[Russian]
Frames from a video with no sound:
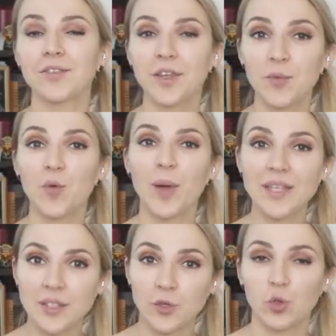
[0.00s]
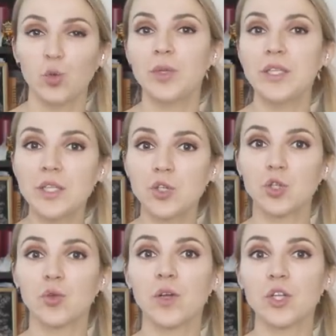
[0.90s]
своему мастеру, убедитесь,
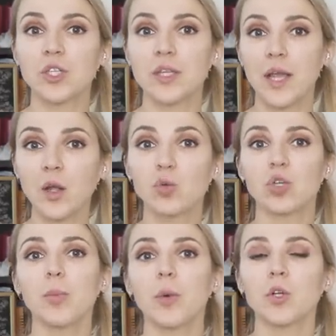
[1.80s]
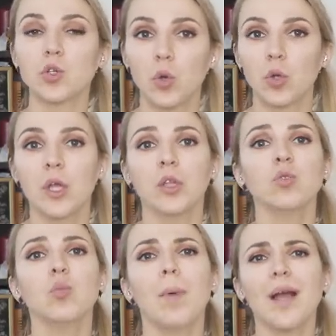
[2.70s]
что ваш синяк уже прошел.
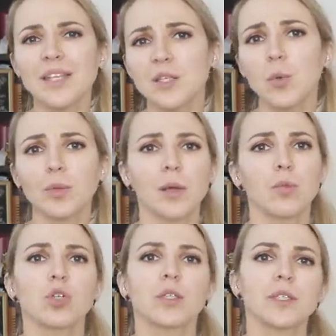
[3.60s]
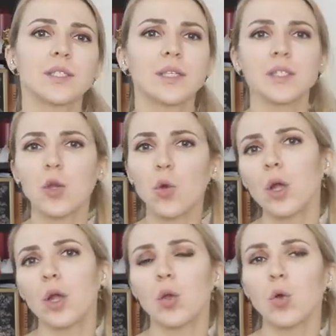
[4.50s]
Ну, максимум там может остаться
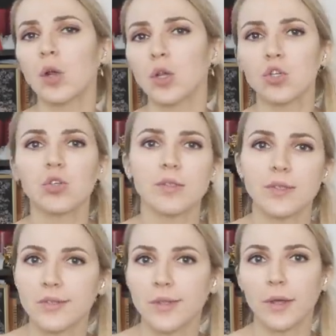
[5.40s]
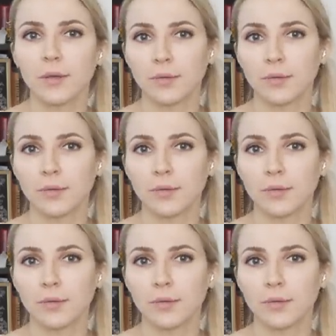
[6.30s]
легкая-легкая желтизна.